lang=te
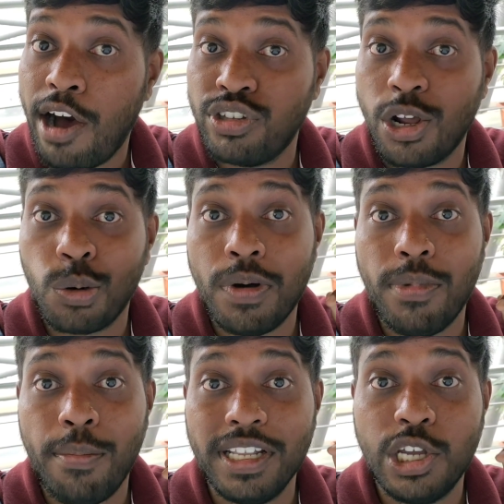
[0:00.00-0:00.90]
అవతార
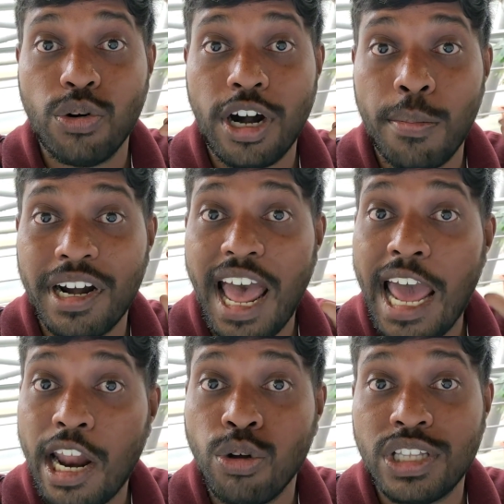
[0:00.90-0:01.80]
రూపంలో బతుకుంటాడు అనమాట
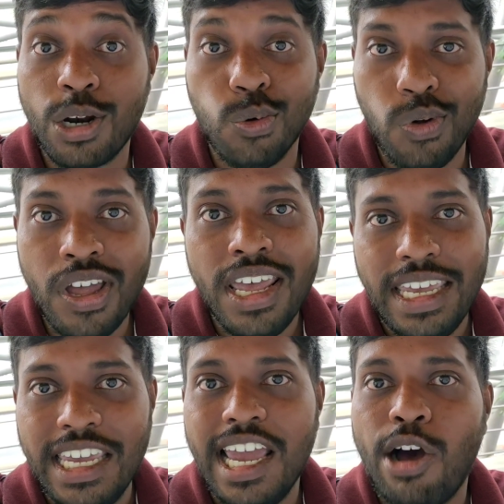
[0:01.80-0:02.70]
ఆయన అవతారు
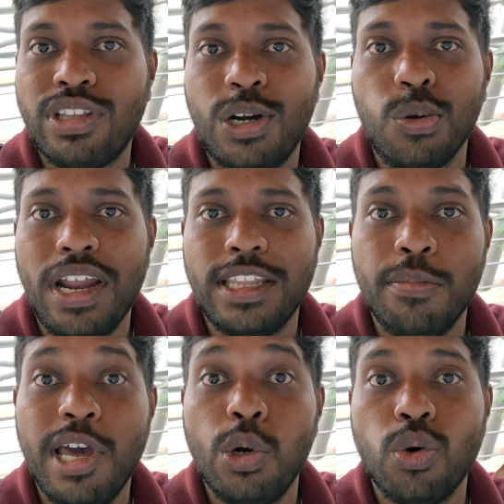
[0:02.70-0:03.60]
ఈ అవతార్ టూలో అయితే
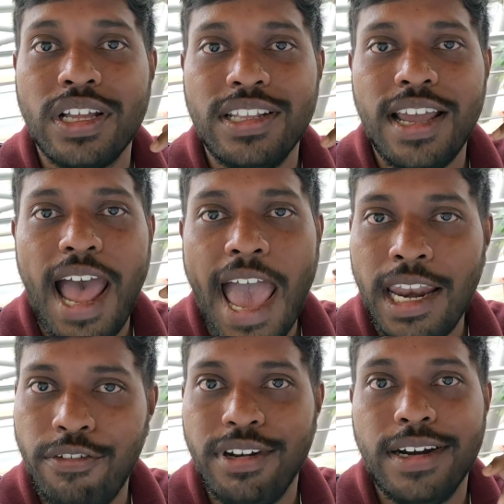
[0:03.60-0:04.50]
మేల్కుంటుంది
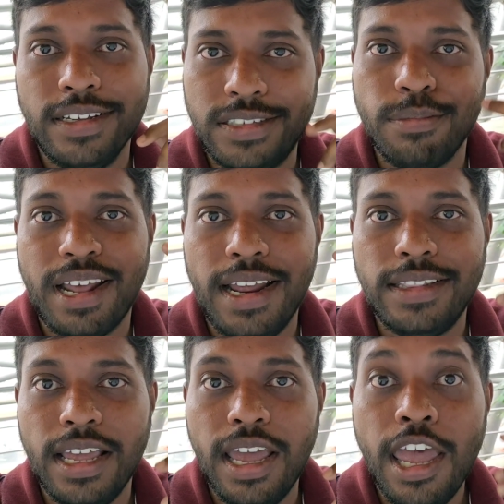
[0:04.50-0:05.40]
ఆయనే విలన్ ఈ సినిమాలో
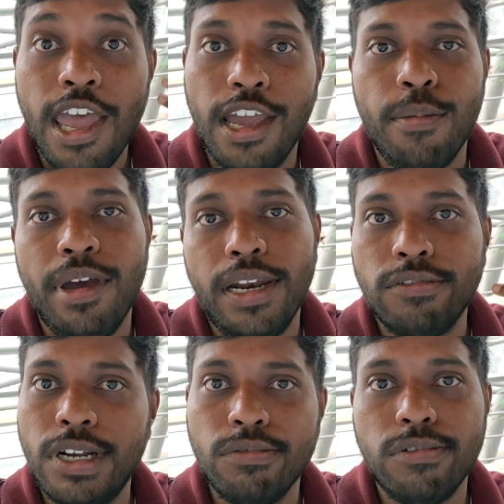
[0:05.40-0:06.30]
అయితే ఇక
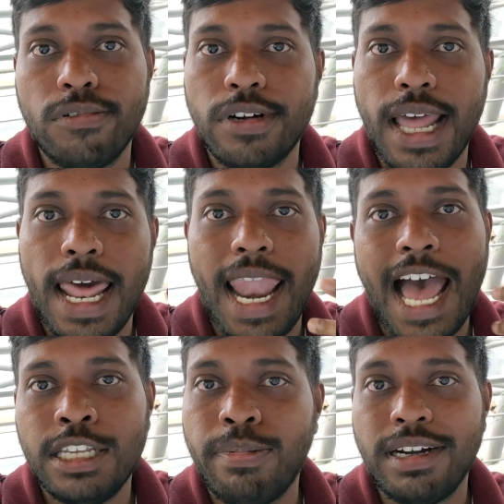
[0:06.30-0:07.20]
మేల్కుంటే ఊరుకుంటాడా
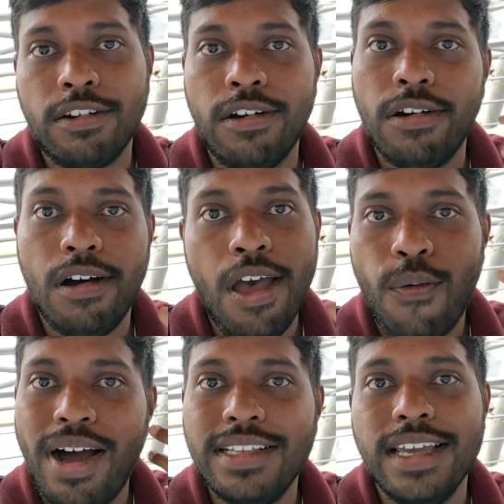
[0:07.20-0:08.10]
లాస్ట్ పార్ట్లో
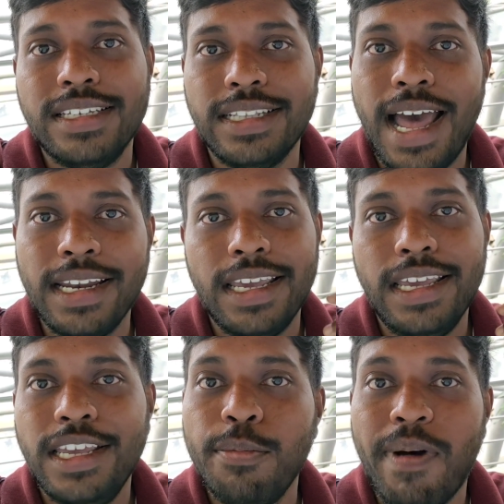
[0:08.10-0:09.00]
వాళ్ళు చేసిన దానికి
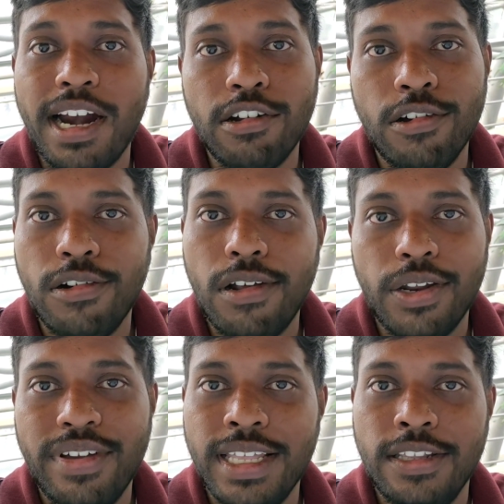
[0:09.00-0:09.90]
ఈ పార్ట్లో
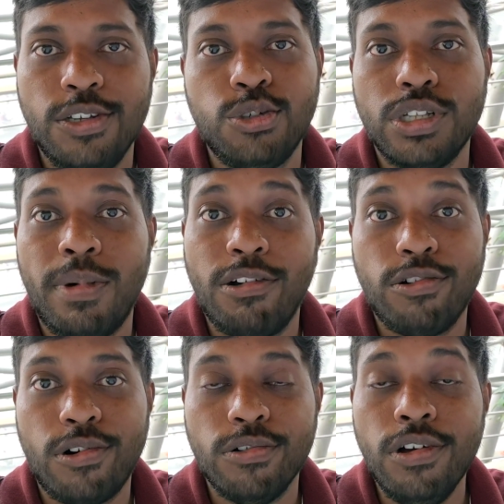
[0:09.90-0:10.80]
రివెంజ్ అయితే తీసుకుందాం
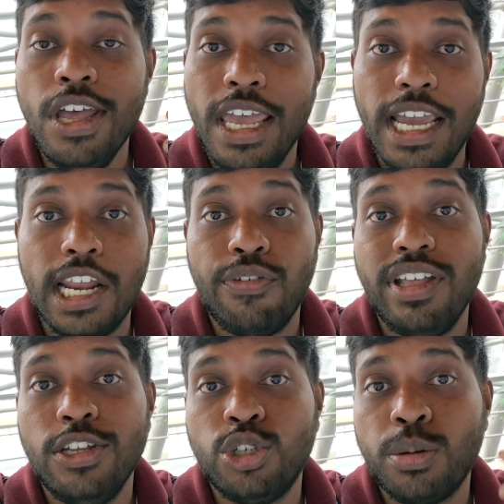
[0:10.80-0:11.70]
అనుకుంటాడు ఇక
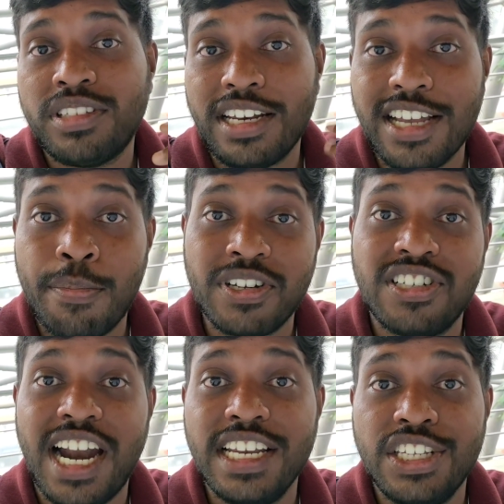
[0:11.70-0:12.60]
రివెంజ్ తీసుకుందాం సచ్ ఆపరేషన్
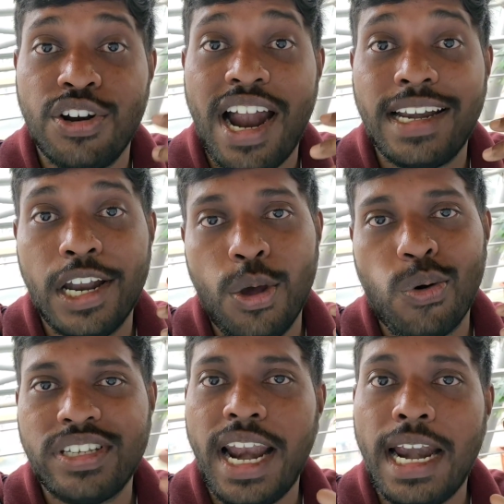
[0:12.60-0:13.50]
స్టార్ట్ చేస్తాడు అట్లనే
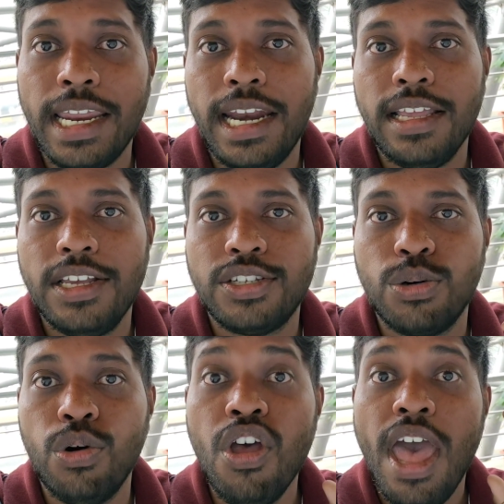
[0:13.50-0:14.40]
ఒకసారి అటాక్ ఇట్లా
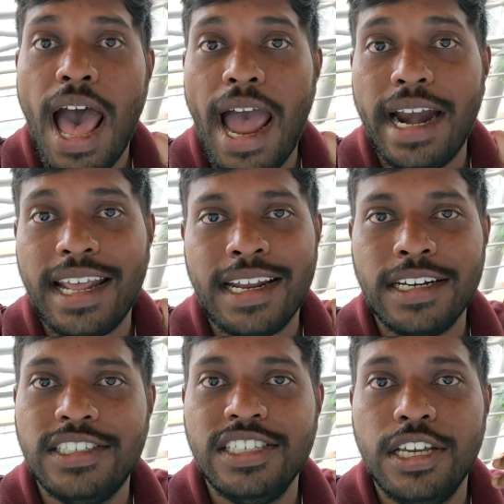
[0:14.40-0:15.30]
చేస్తాడు ఆ అటాక్
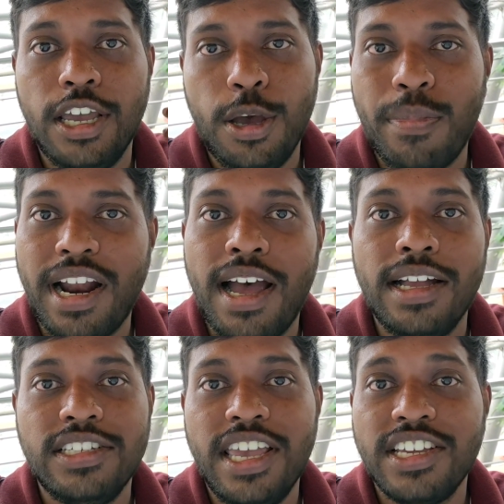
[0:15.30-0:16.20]
నుంచి మన
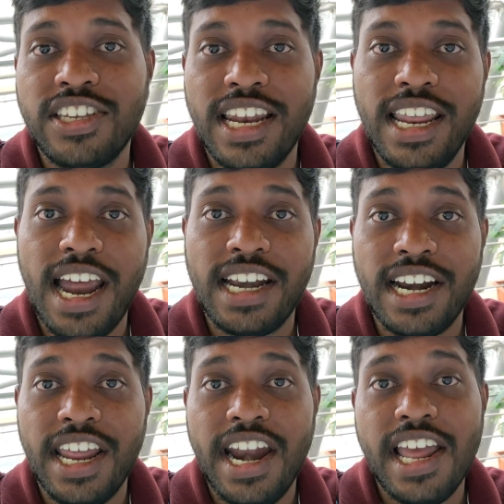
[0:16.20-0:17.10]
జేక్సర్ని
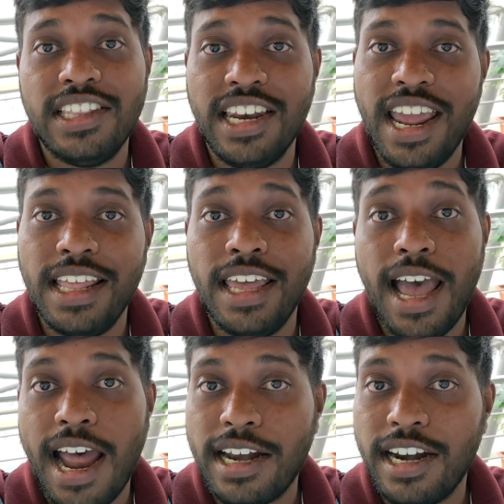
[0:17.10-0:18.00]
అట్లనే నెత్తిరి
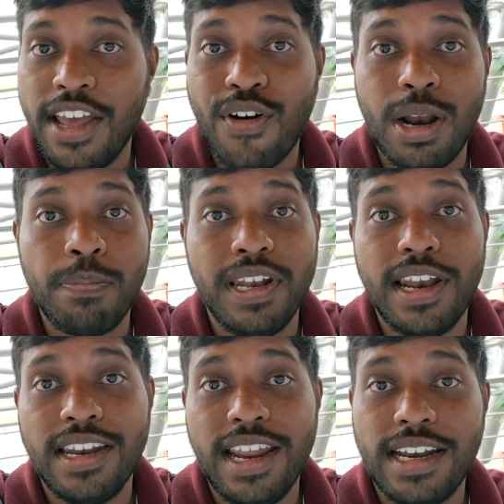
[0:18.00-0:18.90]
అట్లనే వాళ్ళ
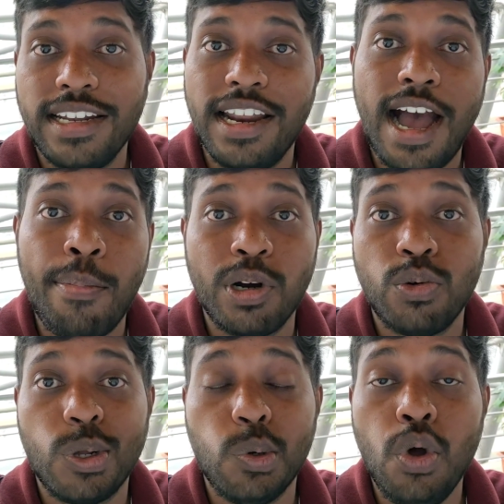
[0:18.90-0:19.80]
పిల్లల్ని అట్లనే
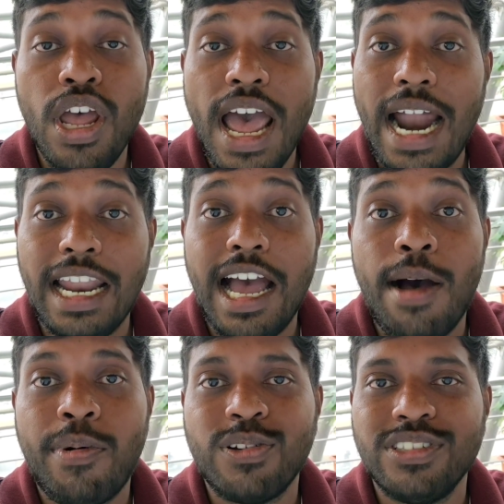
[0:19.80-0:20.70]
కాపాడుకుంటారు అట్లా
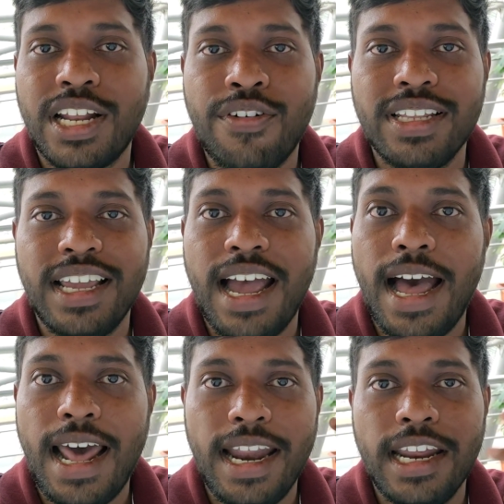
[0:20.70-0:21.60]
కాపాడుకున్న తర్వాత ఇక
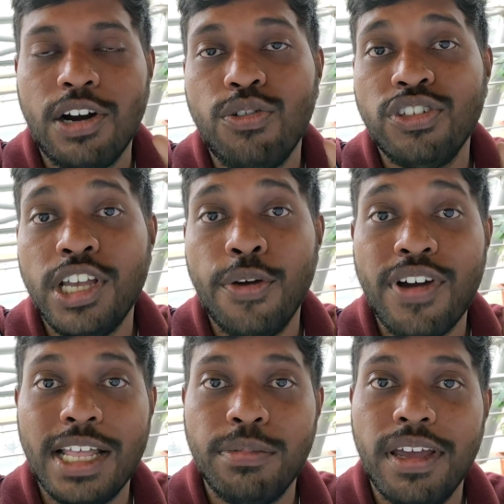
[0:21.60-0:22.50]
అరే ఇక్కడ ఉండి సేఫ్
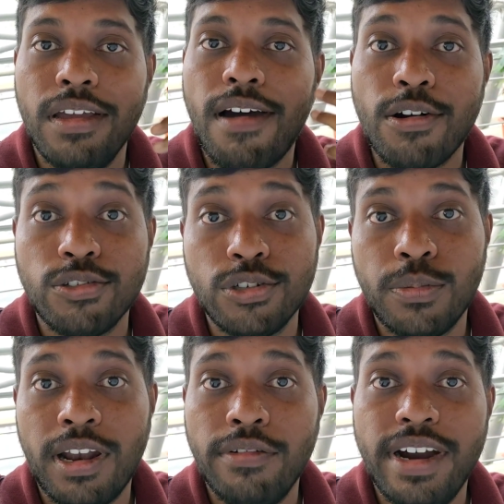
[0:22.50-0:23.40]
కాదు పోయి వాడు వస్తుండే
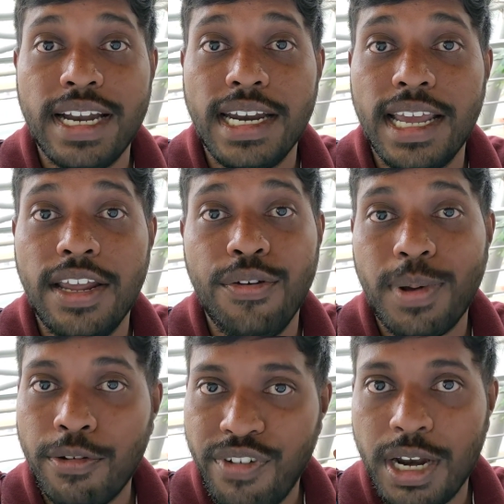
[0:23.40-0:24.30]
మనం వేయడానికి
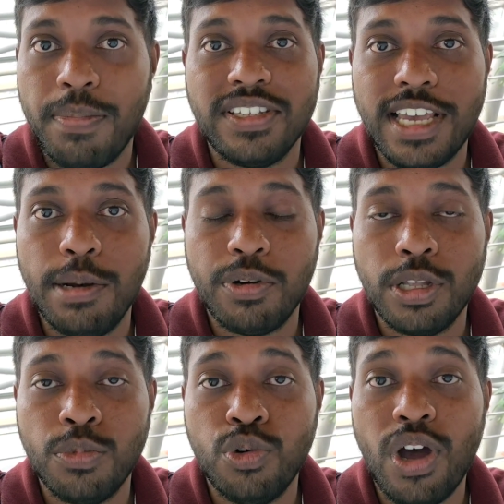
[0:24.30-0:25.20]
మనం వేరే ప్లేస్కి
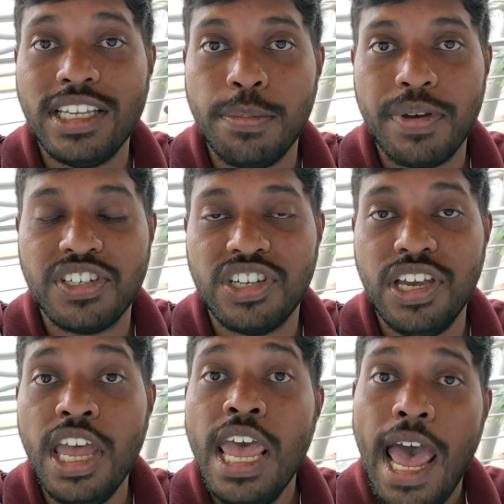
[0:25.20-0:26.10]
వెళ్ళిపోదాము అని చెప్పేసి
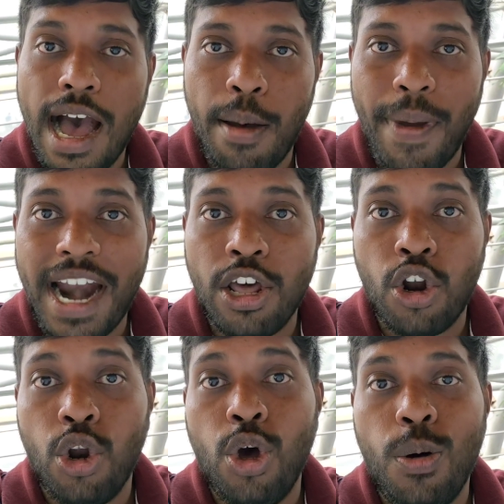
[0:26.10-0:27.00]
ఆ
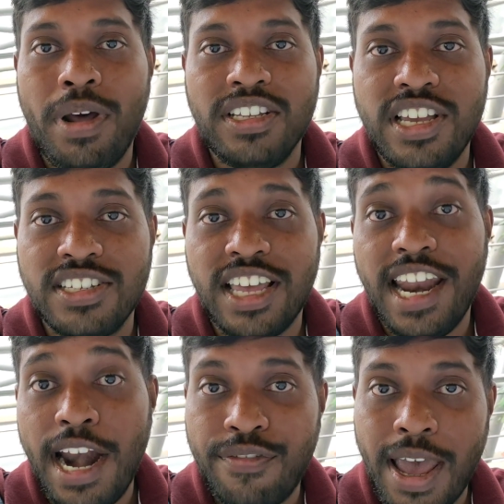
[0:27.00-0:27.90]
ప్యాండరోలో మన
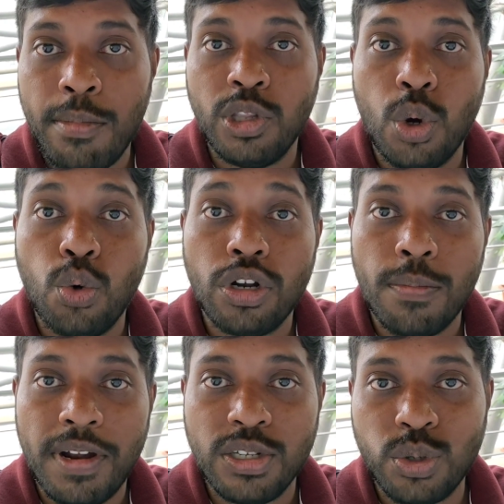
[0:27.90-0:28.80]
జేక్సర్లీ అండ్ ఫ్యామిలీతో ఉంటున్న
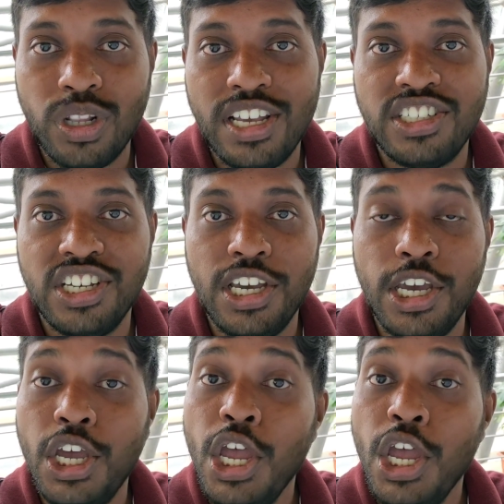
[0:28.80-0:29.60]
ప్లేస్ వదిలేసి